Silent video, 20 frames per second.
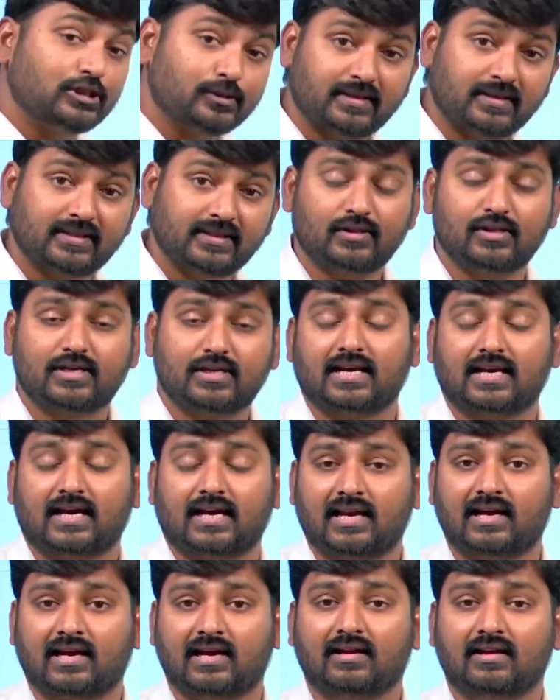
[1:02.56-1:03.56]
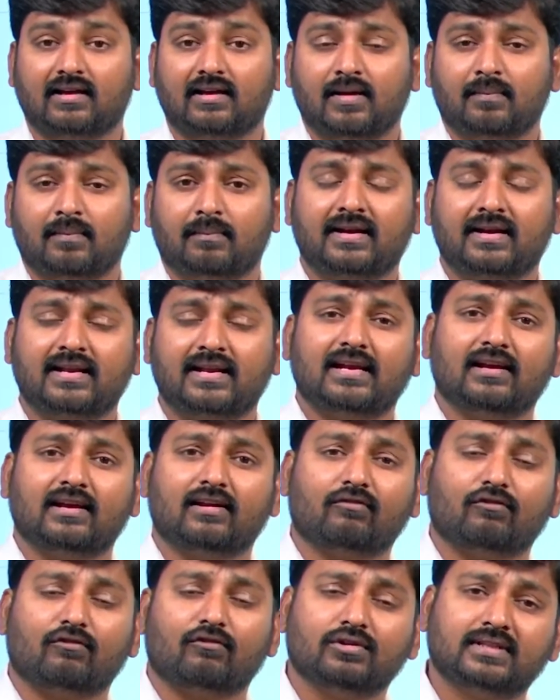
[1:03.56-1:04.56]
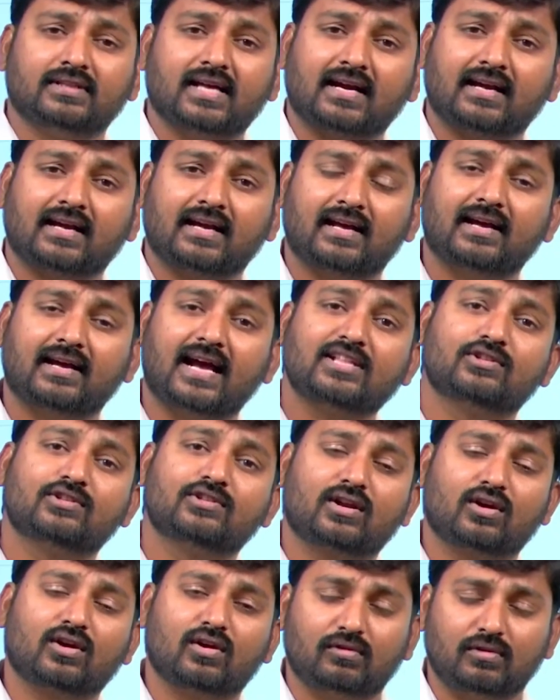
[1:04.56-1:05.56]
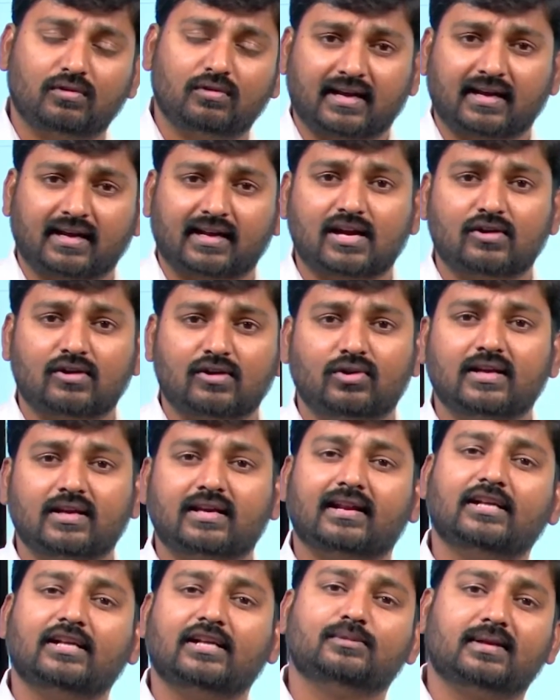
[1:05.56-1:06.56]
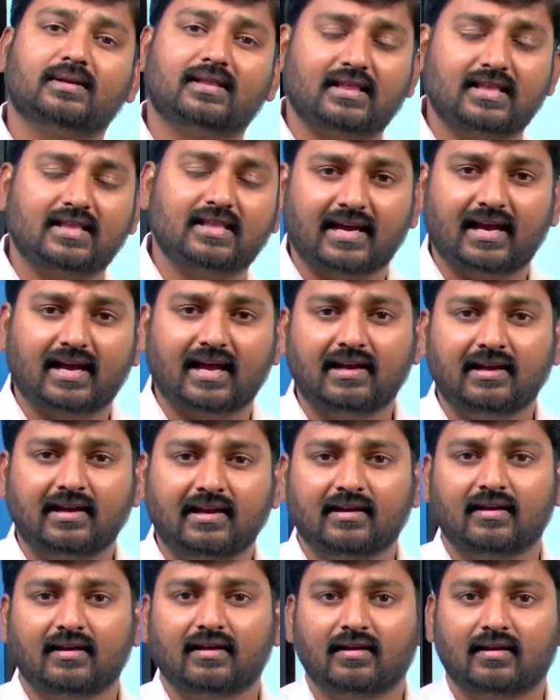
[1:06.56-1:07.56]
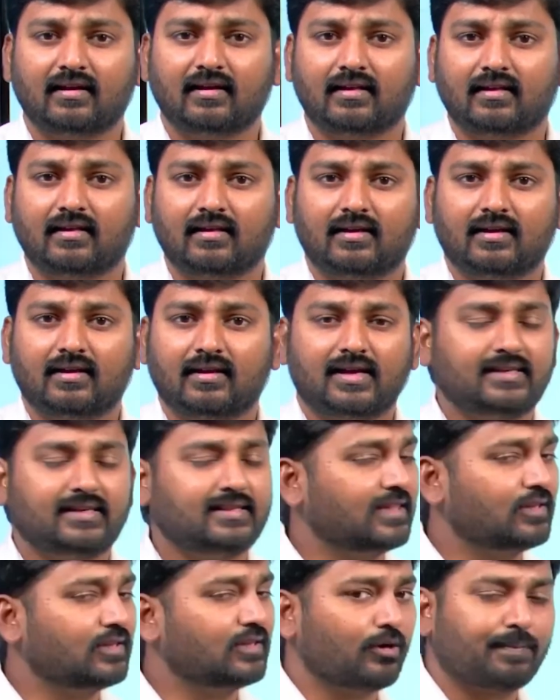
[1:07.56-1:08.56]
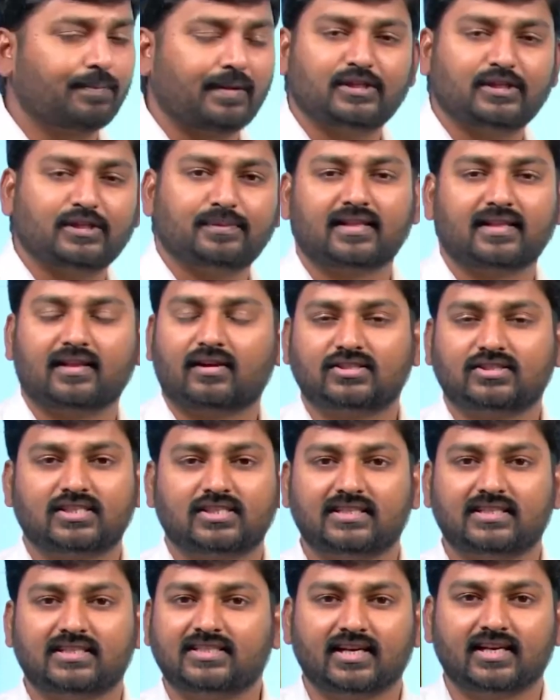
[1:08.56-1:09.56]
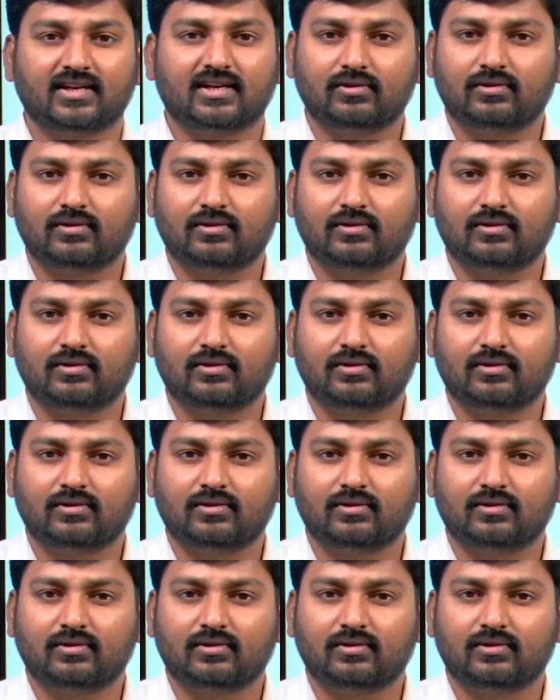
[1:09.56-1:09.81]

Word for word: బంధు ఎందుకు ఇవ్వాలనా మరి వంద ఎకరాల ఐదు వందల ఎకరాలు ఉన్నోనికి రైతు బంధు ఎందుకు ఇవ్వాలి ఇది ఎందుకు ప్రతిపాదనలు సిద్ధం చేయరు